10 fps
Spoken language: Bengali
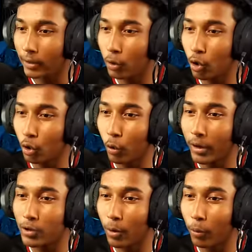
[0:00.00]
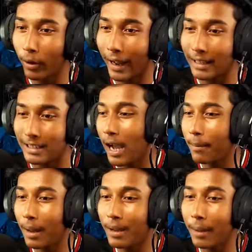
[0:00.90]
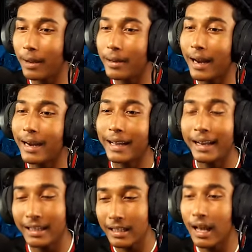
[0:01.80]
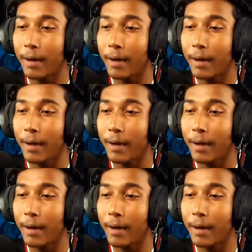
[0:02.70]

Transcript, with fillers: এত জোর ঠুকেছি ও ফুটে গেছে আমি আমি আমি এই গাড়িটাকে রেখে দিই